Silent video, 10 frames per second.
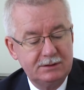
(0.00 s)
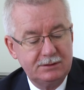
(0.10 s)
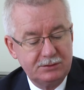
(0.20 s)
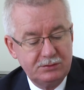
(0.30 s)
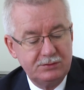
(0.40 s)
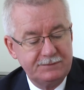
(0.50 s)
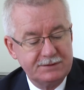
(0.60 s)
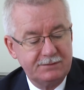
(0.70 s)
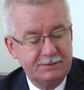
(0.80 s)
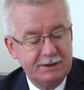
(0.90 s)
ruchu
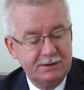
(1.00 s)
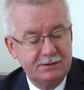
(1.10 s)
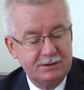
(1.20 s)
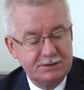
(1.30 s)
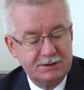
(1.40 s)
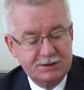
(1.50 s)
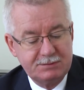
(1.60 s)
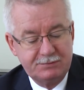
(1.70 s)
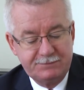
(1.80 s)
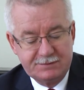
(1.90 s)
wizowego czy
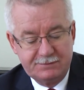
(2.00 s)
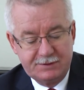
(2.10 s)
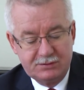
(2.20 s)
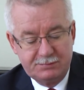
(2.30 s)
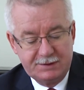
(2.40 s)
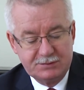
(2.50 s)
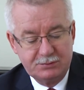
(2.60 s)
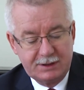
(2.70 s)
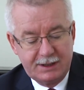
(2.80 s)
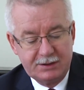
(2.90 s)
reżimu wizowego między
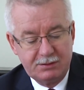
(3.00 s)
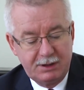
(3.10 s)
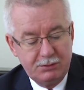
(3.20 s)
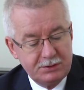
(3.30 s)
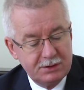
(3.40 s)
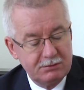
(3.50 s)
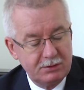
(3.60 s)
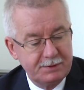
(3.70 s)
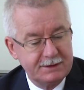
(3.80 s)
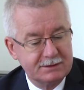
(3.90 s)
Ukrainą a Unią
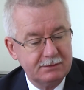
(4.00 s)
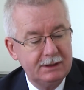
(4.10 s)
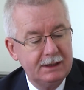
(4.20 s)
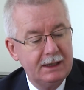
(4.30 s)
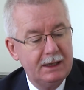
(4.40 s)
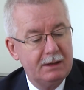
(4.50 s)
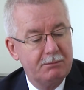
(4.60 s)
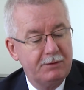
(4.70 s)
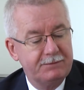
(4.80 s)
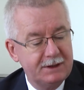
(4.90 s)
Europejską,
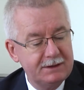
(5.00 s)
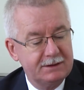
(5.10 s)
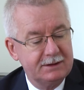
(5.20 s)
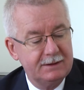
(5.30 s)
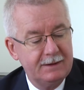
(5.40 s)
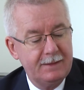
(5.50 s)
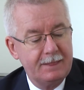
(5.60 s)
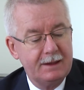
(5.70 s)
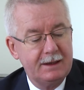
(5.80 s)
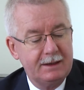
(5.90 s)
bo wtedy
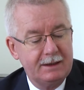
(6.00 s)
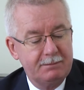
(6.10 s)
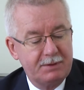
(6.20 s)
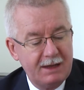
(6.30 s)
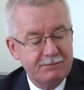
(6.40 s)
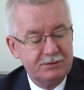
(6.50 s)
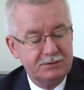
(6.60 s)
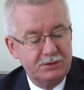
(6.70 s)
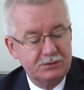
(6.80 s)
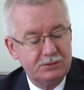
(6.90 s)
E, prawo
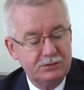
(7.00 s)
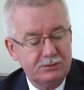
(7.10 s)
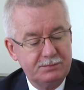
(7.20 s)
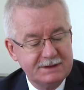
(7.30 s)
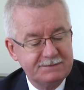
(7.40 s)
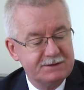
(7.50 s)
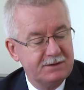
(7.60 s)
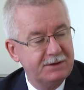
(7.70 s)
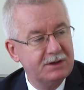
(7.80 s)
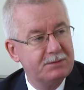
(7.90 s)
do ruchu
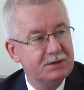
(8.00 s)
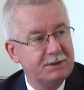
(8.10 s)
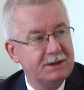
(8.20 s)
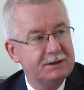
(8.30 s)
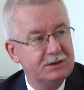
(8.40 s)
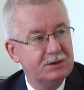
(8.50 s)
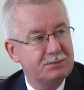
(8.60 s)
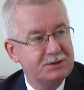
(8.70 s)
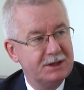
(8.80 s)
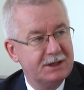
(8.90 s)
bezwizowego będą mieli tylko
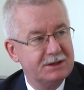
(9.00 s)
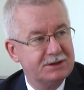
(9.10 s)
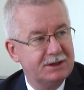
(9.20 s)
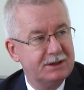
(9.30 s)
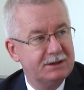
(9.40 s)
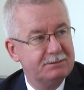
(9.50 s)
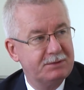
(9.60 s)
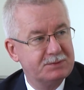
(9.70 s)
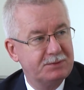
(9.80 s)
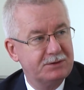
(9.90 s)
posiadacze
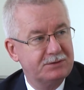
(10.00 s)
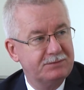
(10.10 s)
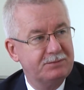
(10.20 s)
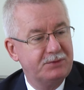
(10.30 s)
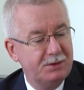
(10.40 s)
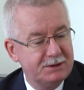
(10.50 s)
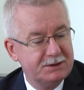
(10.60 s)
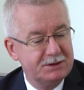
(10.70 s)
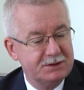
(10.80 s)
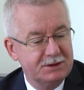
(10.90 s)
paszportów
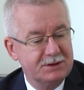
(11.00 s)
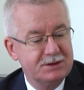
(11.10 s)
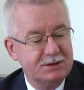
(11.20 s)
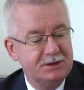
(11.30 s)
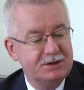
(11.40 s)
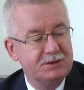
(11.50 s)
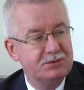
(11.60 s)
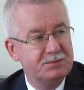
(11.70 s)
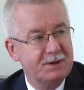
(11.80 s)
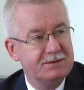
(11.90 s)
biometrycznych, czyli ci,
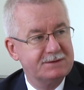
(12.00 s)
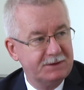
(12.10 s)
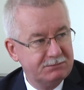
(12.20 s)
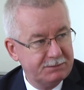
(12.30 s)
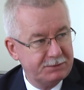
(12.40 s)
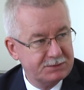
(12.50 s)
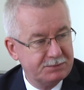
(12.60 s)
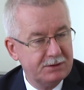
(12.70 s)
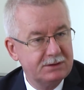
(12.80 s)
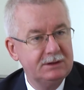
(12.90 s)
którzy mają zwykłe
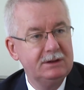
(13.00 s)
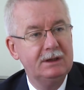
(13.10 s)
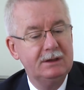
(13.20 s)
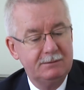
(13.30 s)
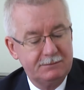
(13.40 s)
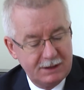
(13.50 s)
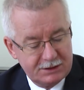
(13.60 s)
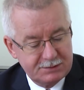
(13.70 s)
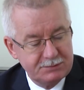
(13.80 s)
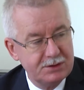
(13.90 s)
paszporty, w
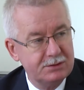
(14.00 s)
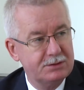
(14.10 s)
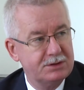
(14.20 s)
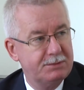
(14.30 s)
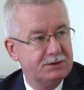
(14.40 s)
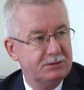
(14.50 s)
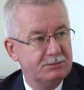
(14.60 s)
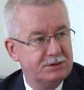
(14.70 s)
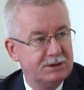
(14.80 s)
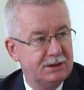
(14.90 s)
dalszym ciągu się będą
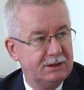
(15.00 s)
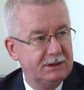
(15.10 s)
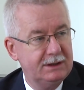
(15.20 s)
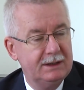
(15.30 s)
musieli